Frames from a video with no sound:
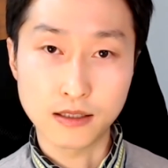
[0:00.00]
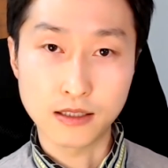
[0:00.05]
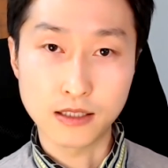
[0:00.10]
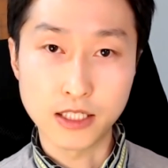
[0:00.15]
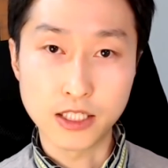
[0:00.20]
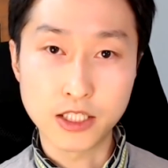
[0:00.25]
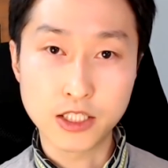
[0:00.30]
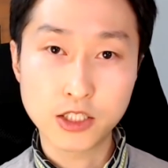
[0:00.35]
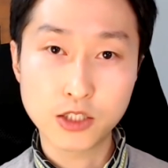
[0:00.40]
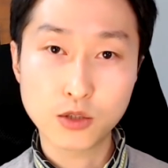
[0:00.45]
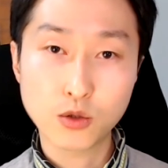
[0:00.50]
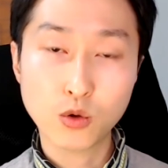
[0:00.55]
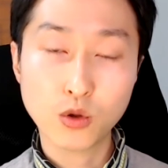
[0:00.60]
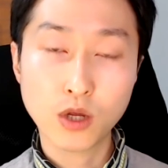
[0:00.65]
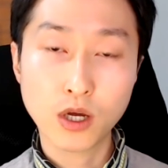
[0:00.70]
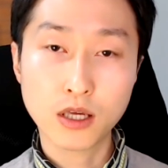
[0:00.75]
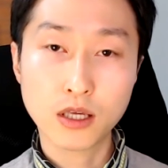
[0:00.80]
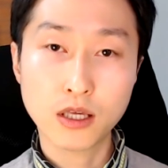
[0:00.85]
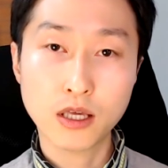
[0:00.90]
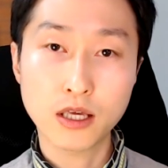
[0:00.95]
一度
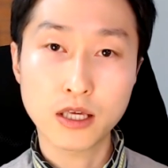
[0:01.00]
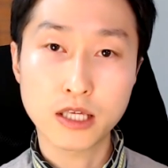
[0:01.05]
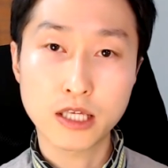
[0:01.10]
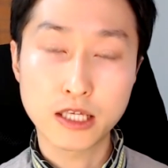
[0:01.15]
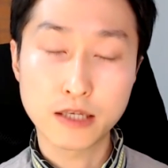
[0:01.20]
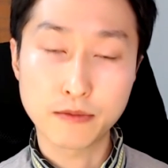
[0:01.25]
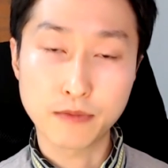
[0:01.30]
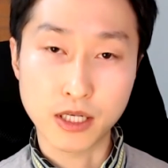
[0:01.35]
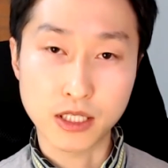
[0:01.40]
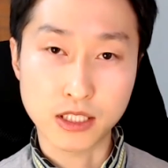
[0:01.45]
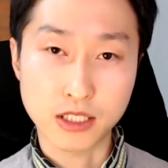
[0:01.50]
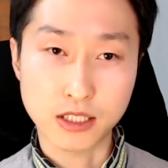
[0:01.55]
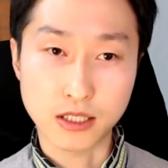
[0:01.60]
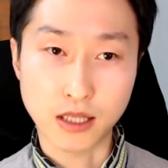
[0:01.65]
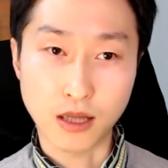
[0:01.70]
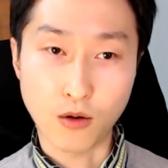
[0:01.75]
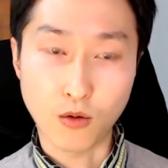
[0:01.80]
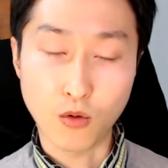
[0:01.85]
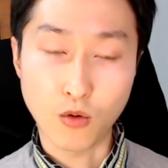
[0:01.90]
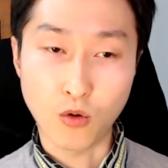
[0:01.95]
だけ行きまし
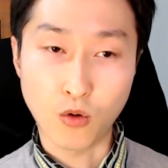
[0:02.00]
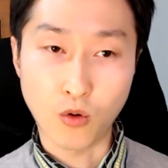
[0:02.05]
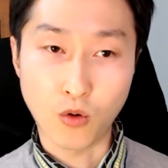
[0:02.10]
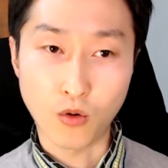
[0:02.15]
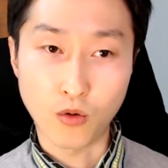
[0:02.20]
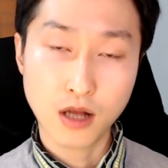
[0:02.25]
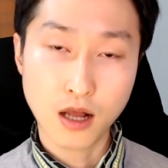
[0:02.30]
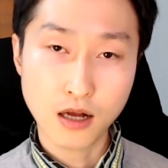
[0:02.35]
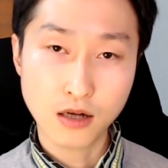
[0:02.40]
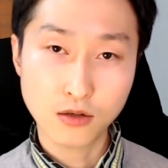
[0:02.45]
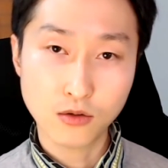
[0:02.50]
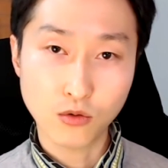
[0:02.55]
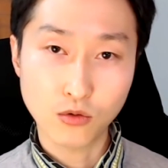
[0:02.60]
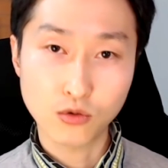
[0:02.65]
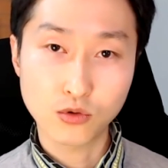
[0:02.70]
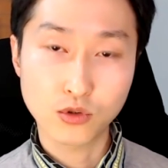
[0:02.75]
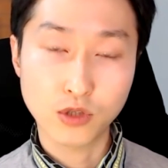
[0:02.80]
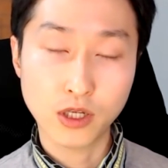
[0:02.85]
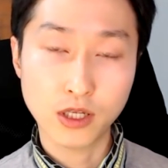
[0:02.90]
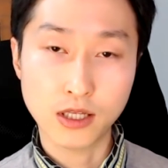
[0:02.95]
たを韓
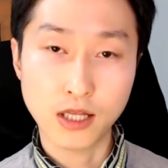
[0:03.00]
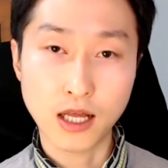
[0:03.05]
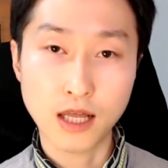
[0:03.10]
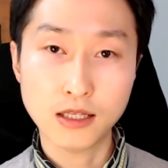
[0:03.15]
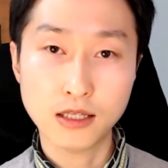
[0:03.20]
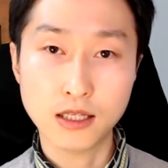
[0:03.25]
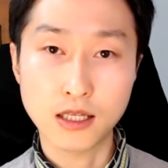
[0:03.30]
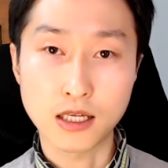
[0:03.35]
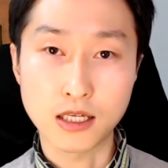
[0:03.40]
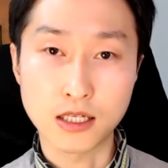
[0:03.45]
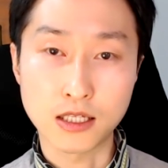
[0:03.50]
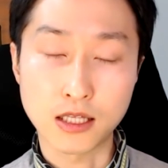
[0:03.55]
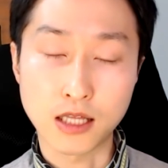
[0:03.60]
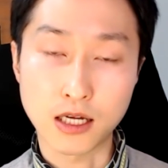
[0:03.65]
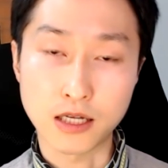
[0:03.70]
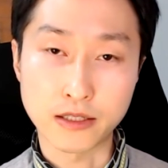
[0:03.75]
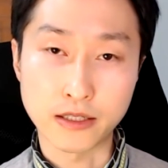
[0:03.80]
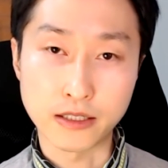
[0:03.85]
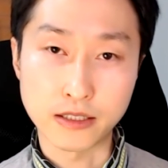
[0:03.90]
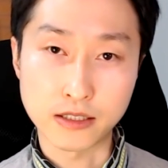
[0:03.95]
国語で何て言い
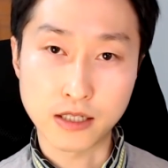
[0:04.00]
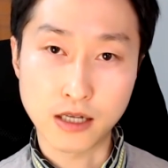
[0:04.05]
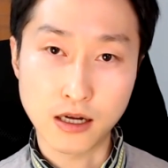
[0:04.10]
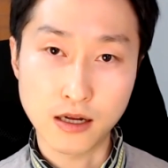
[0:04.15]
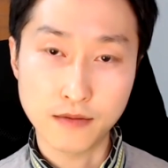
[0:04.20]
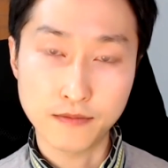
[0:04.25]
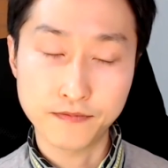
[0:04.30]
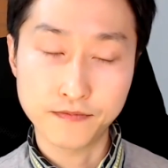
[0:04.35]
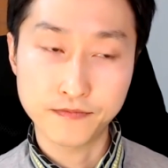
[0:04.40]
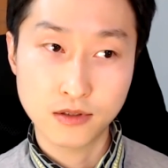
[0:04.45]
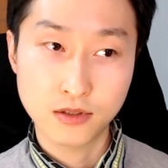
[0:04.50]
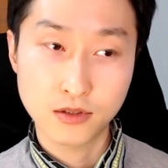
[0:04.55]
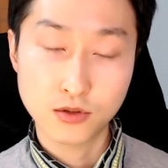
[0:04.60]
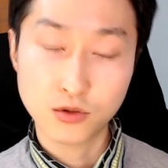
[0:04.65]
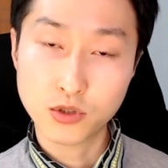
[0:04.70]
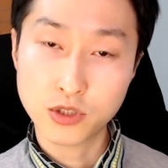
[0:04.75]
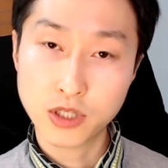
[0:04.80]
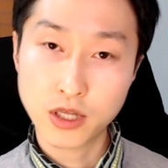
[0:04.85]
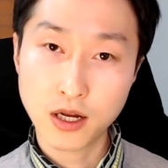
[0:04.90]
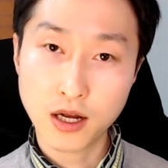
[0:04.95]
たいんですかそ
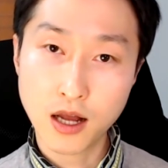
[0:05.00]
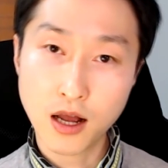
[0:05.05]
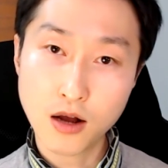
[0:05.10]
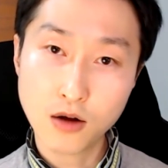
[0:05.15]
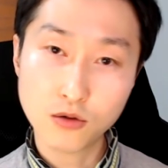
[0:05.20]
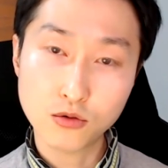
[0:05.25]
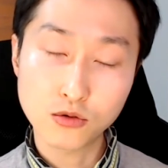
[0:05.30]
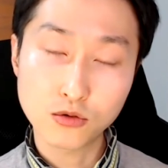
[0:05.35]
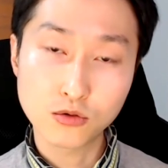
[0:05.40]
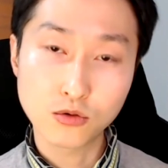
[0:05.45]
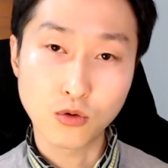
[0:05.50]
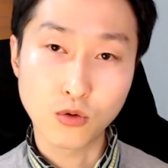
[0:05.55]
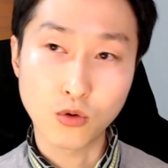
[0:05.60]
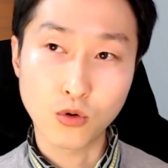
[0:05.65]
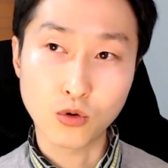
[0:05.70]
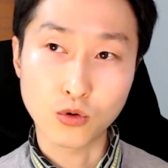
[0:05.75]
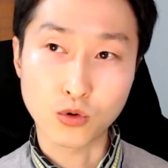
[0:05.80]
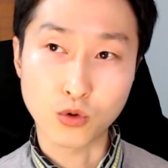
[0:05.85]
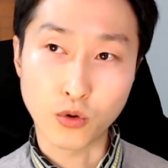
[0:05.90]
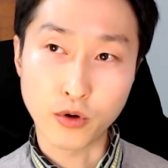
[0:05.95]
して韓国語
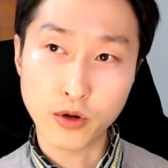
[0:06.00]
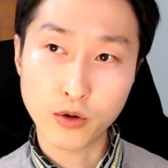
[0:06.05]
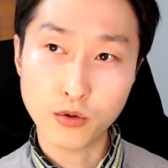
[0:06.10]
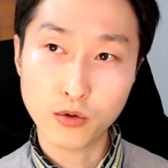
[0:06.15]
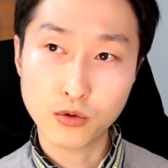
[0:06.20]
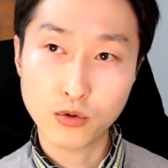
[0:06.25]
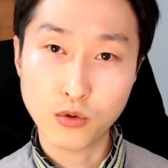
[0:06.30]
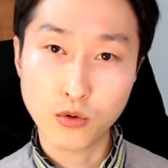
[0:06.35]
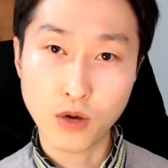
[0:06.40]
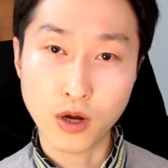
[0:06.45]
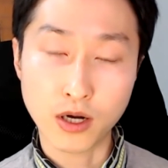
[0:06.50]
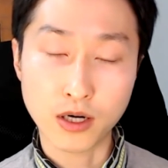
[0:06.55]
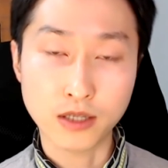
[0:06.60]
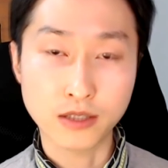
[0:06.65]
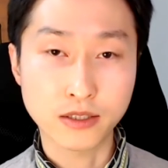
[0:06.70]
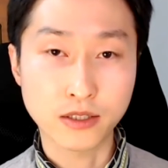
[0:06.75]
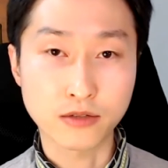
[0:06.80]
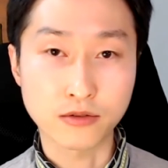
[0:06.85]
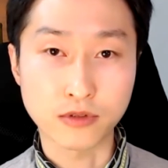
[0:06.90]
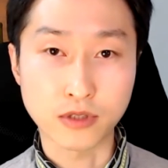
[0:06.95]
をどれほど
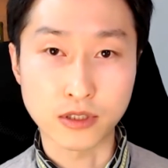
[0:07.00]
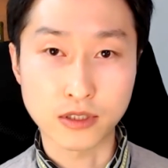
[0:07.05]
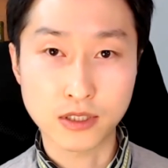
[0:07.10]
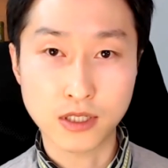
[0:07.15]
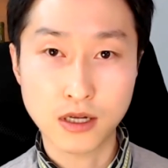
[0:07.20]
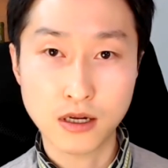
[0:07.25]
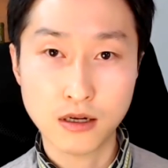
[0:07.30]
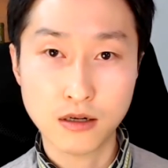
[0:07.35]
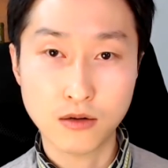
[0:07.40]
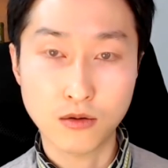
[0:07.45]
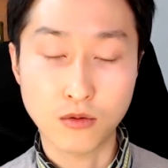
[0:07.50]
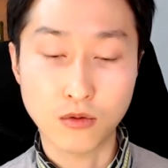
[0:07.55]
話せるんですか